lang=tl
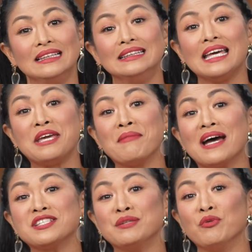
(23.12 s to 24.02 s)

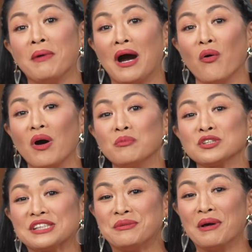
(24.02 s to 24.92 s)
na-imagine mo ba kung
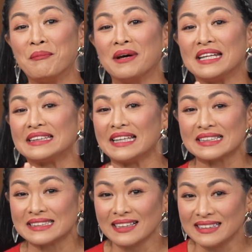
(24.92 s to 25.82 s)
kamusta yung mga
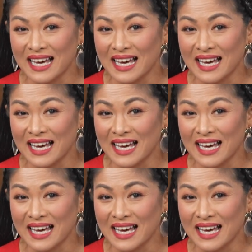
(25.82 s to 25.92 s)
marites ng